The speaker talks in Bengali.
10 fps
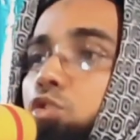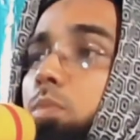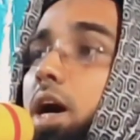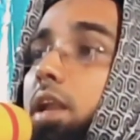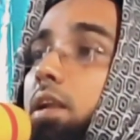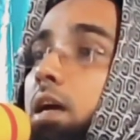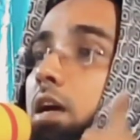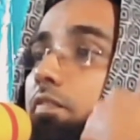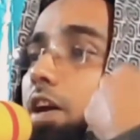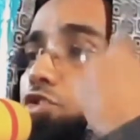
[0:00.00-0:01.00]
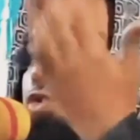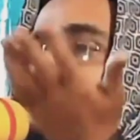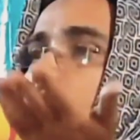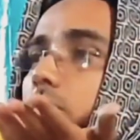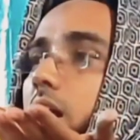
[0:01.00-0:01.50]
তোমার ফাসনা
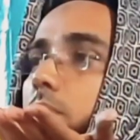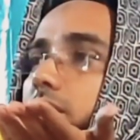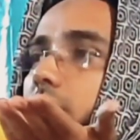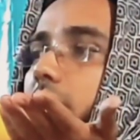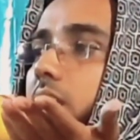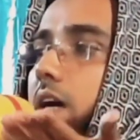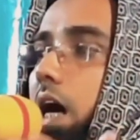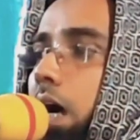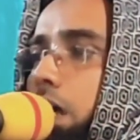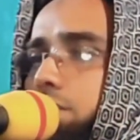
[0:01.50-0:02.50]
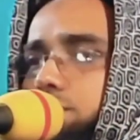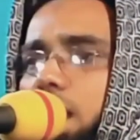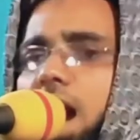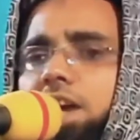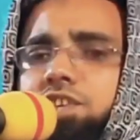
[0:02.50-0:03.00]
আমা বাদালাকা
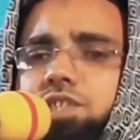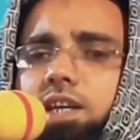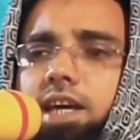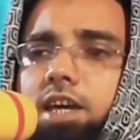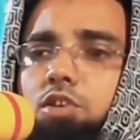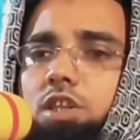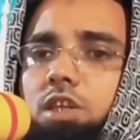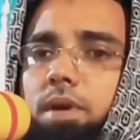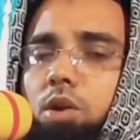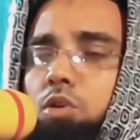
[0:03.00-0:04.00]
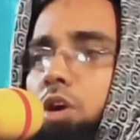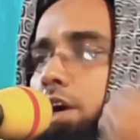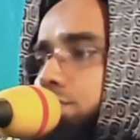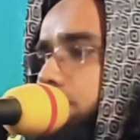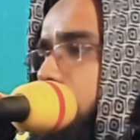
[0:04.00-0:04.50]
যা ইচ্ছা তাই করতে পারো
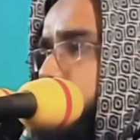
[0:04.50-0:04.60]
যেই